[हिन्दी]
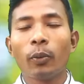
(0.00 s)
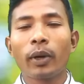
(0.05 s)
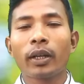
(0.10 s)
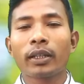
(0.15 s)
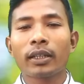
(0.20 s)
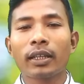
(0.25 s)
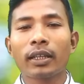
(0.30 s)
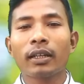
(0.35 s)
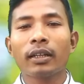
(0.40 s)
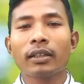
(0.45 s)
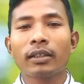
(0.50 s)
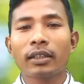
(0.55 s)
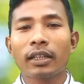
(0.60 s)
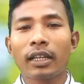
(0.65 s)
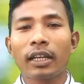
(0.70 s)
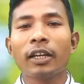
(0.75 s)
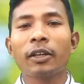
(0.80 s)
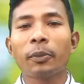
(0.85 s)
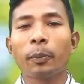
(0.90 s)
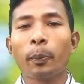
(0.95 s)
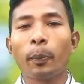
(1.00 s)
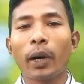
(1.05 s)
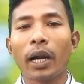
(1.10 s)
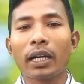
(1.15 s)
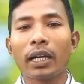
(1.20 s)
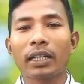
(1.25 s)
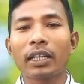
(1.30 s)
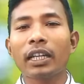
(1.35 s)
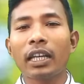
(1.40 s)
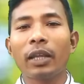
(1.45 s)
उमन के टैलेंट
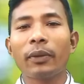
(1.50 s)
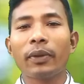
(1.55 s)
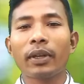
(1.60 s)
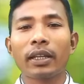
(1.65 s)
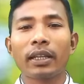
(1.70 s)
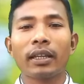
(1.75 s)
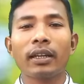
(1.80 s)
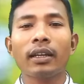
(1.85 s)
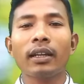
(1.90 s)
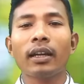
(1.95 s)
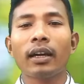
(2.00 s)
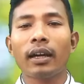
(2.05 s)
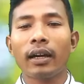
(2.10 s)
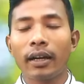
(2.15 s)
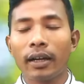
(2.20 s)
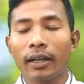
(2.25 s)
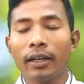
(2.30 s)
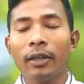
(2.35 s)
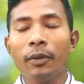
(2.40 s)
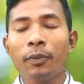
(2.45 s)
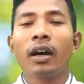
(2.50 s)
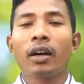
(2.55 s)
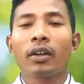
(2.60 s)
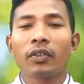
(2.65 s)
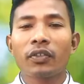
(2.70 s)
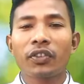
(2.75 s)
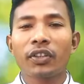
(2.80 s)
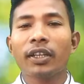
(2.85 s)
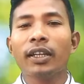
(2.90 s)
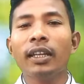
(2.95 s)
मल्टी लेवल के आहे
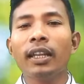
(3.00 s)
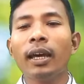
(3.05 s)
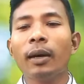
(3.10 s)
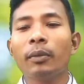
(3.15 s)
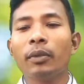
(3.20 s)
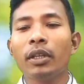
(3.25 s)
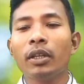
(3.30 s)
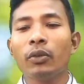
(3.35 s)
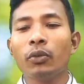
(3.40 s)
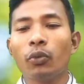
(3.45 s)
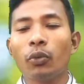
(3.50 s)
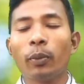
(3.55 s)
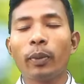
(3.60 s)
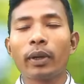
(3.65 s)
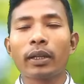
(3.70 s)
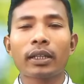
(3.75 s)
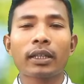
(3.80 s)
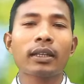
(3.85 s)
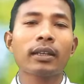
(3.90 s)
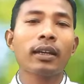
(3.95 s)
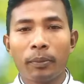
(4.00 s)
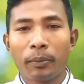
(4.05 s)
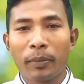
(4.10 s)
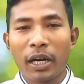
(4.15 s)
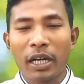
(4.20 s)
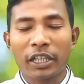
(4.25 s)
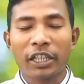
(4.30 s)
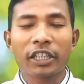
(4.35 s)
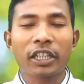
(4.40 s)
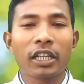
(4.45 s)
सहले हमने उमन कर
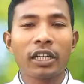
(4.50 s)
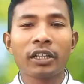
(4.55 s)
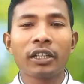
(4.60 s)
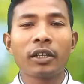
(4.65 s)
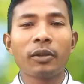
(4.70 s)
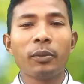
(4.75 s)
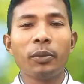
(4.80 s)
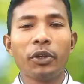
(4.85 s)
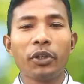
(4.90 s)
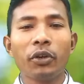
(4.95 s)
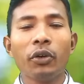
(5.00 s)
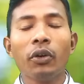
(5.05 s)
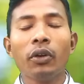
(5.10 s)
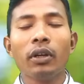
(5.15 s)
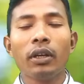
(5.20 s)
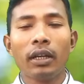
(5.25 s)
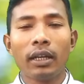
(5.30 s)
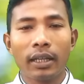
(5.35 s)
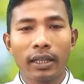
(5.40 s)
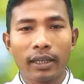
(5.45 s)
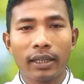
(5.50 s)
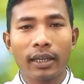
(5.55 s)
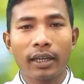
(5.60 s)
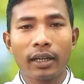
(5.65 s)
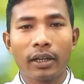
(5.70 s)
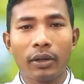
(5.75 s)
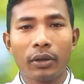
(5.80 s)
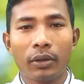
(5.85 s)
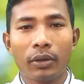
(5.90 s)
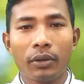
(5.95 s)
मल्टी टैलेंटेड वीडियो लेके
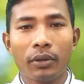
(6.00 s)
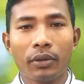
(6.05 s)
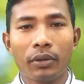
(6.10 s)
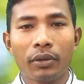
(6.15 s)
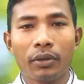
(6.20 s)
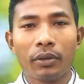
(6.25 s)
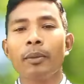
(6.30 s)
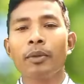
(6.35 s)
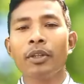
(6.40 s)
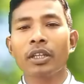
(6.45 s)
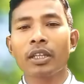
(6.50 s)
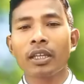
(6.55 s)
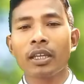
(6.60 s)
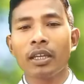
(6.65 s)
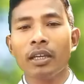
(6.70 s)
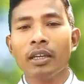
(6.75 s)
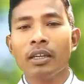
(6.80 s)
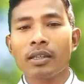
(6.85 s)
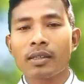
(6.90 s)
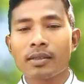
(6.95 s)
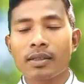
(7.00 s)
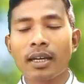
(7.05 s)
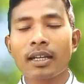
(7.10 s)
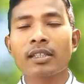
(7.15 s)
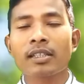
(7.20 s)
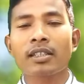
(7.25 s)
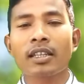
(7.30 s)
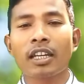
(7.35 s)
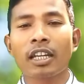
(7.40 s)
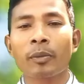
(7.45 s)
आ हूँ हमने के
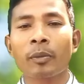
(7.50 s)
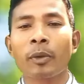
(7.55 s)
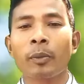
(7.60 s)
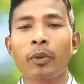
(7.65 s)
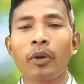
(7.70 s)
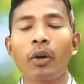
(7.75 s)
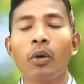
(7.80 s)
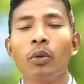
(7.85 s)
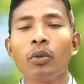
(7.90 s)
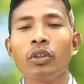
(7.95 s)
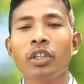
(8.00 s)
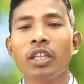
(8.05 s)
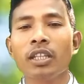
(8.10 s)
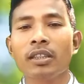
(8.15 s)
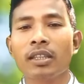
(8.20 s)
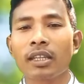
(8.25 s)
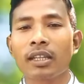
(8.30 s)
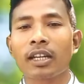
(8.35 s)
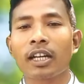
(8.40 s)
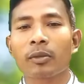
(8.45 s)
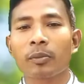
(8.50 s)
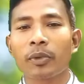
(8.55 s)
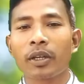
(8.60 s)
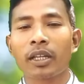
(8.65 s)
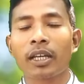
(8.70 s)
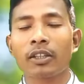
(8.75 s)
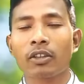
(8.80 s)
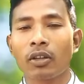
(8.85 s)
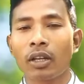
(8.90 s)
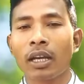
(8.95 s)
सर्च करे में बहुत ही दिक्कत
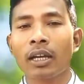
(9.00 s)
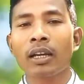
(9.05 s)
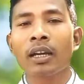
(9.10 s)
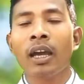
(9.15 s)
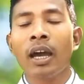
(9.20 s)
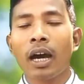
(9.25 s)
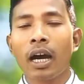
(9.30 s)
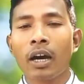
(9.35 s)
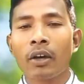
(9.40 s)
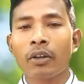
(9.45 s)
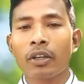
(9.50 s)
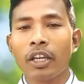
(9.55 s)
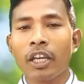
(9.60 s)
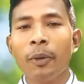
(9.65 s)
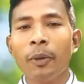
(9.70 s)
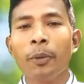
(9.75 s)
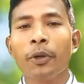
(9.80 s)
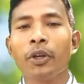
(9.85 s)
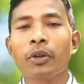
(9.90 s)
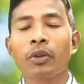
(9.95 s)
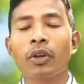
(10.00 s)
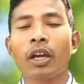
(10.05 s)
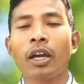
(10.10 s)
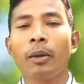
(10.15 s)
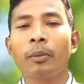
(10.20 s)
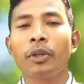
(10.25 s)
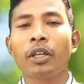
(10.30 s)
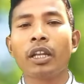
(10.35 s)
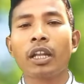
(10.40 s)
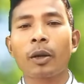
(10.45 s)
मेहनत होलक और ये वीडियो तो
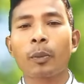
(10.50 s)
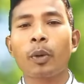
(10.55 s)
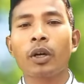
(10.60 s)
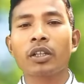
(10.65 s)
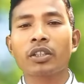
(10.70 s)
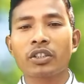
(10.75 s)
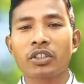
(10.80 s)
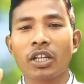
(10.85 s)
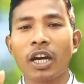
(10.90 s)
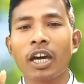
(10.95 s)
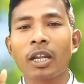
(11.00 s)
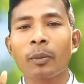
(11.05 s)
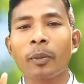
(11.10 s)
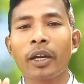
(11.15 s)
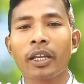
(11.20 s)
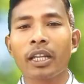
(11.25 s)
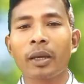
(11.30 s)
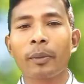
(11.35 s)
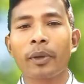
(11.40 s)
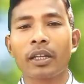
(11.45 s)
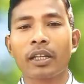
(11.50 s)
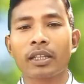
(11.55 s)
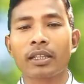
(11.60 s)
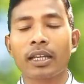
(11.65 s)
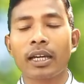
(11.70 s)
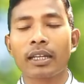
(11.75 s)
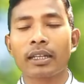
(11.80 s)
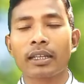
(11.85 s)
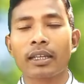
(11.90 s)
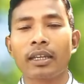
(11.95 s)
के हमने लगभग चार महीना
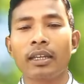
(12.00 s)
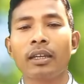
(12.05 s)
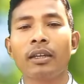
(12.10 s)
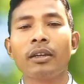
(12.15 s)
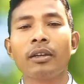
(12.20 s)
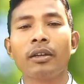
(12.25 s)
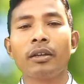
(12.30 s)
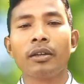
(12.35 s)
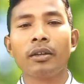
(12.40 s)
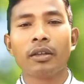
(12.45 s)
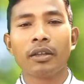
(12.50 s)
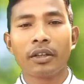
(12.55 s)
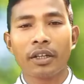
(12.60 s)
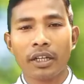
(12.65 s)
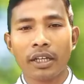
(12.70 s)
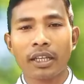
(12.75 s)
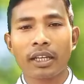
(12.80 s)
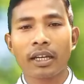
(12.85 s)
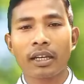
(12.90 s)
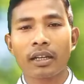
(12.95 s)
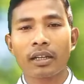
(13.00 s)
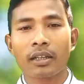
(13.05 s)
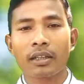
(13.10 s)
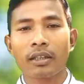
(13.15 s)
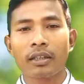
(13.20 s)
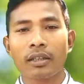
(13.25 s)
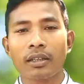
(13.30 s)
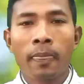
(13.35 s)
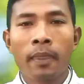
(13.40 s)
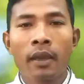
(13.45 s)
मेहनत करके रेडी कर
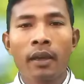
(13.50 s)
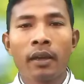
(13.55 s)
ली